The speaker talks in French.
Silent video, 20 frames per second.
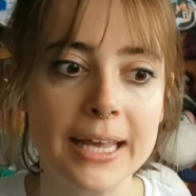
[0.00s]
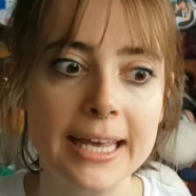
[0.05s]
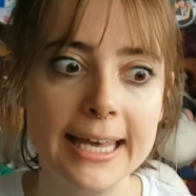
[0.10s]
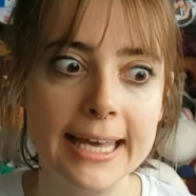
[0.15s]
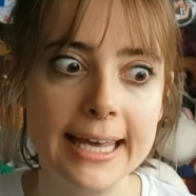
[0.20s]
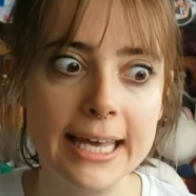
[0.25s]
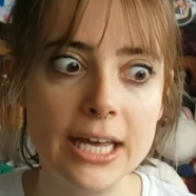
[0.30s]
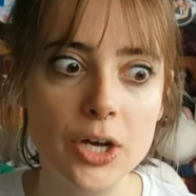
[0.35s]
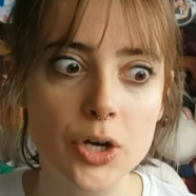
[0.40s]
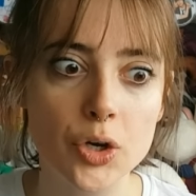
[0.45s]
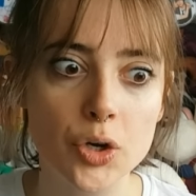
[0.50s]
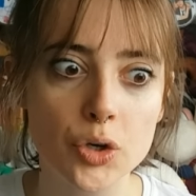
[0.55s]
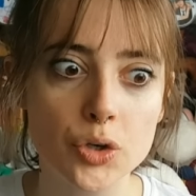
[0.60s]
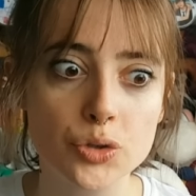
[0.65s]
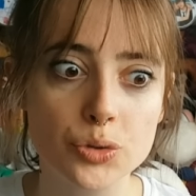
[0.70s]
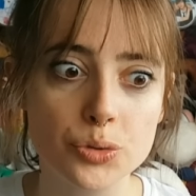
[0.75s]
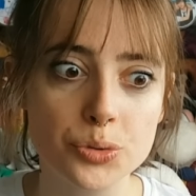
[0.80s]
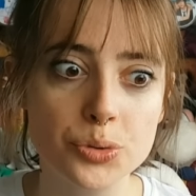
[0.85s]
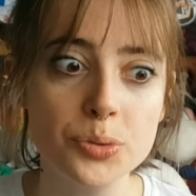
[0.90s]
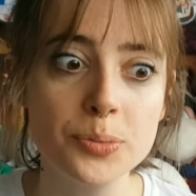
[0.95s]
Et
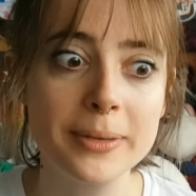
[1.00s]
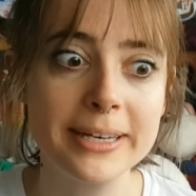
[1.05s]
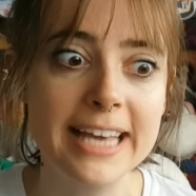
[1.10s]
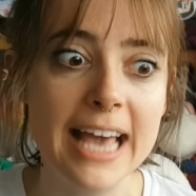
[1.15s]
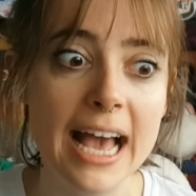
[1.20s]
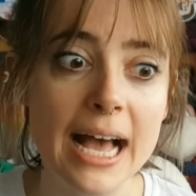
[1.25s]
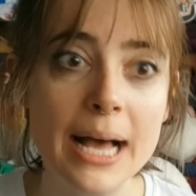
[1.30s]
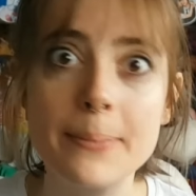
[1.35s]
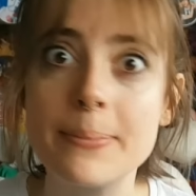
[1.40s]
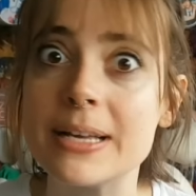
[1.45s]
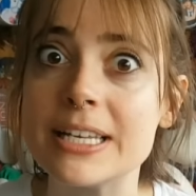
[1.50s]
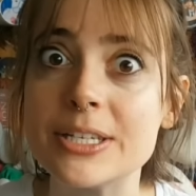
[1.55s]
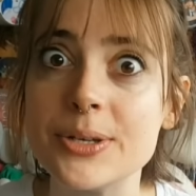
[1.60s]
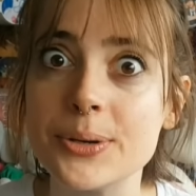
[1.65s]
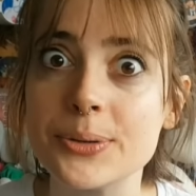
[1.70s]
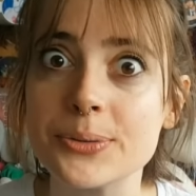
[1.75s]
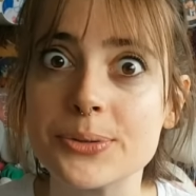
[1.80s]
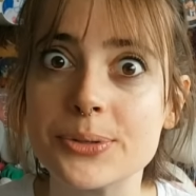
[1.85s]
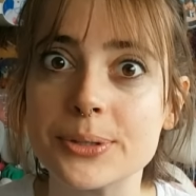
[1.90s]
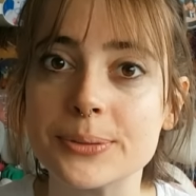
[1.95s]
euh, je suis méga
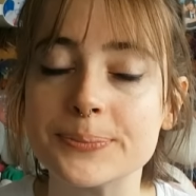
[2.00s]
impatiente.